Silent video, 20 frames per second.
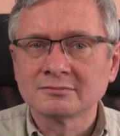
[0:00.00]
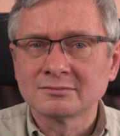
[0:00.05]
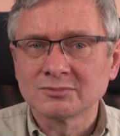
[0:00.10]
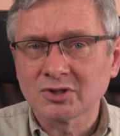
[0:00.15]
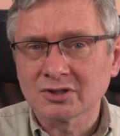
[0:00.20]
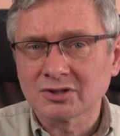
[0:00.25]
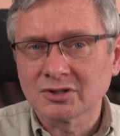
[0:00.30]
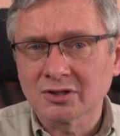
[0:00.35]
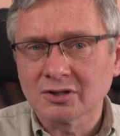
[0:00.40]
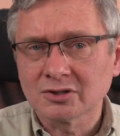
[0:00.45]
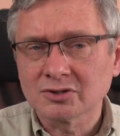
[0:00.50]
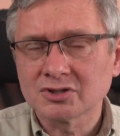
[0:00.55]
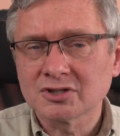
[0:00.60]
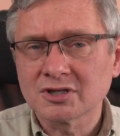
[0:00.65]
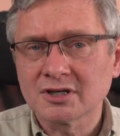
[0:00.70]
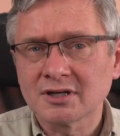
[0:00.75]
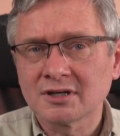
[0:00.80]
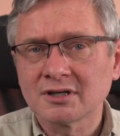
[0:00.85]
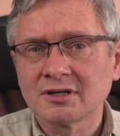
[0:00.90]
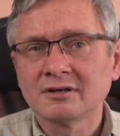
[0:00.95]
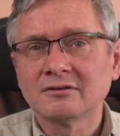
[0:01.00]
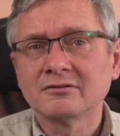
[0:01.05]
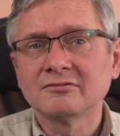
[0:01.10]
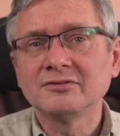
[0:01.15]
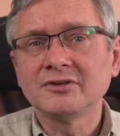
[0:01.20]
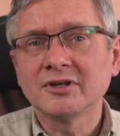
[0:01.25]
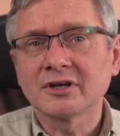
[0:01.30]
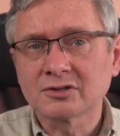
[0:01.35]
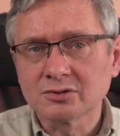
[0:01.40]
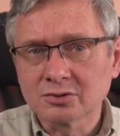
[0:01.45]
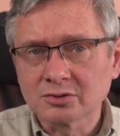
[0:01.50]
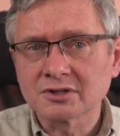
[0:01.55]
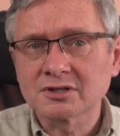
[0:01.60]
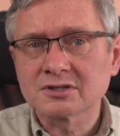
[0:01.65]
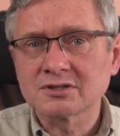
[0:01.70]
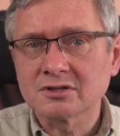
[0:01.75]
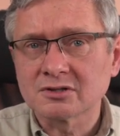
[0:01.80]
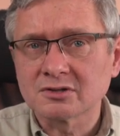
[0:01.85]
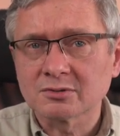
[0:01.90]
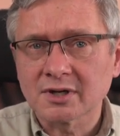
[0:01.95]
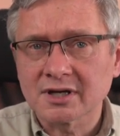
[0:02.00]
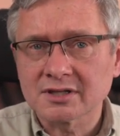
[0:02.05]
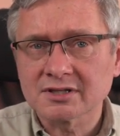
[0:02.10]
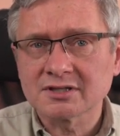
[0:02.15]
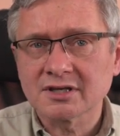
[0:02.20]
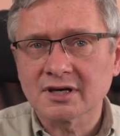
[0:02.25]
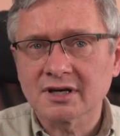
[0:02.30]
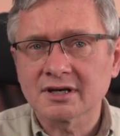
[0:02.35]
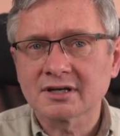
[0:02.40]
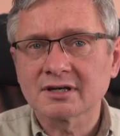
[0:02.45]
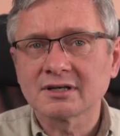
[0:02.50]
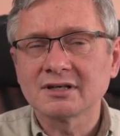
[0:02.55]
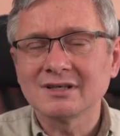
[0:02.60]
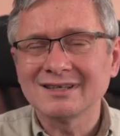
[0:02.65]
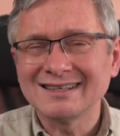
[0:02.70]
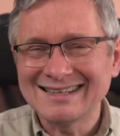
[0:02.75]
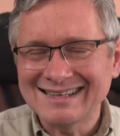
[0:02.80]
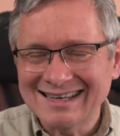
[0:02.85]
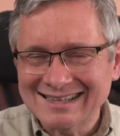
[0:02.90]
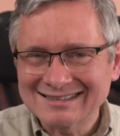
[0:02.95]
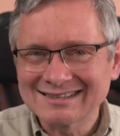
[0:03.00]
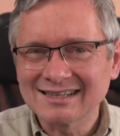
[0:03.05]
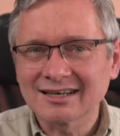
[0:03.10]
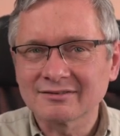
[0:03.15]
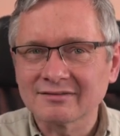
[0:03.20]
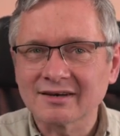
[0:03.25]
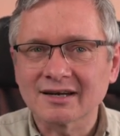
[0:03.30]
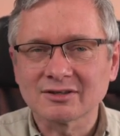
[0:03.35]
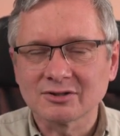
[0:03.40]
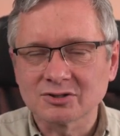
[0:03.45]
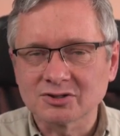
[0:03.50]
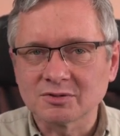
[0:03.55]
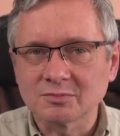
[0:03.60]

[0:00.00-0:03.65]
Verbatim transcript: to to, że w niektórych sytuacjach jednak warto,